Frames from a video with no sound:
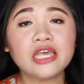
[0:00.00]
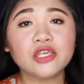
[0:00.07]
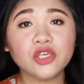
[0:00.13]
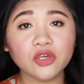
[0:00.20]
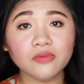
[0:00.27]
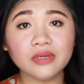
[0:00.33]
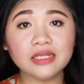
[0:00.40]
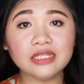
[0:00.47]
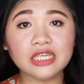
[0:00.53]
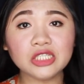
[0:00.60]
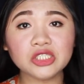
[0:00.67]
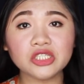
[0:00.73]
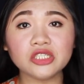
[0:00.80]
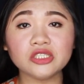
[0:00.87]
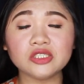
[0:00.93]
Human
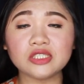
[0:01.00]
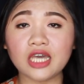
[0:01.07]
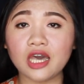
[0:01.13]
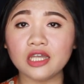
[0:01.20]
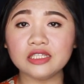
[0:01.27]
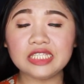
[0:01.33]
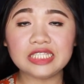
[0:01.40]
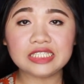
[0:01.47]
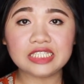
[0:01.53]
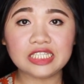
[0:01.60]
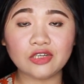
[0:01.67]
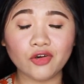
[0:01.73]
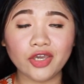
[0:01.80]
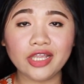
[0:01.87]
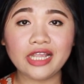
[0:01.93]
Nature's uh, Tea
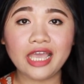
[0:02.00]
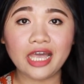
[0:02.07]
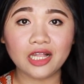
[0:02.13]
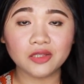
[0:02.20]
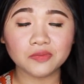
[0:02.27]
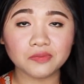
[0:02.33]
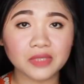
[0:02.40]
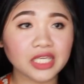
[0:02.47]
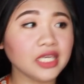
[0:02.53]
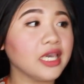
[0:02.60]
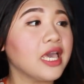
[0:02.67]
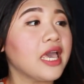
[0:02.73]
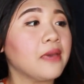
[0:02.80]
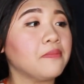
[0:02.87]
Tree Oil Help Me.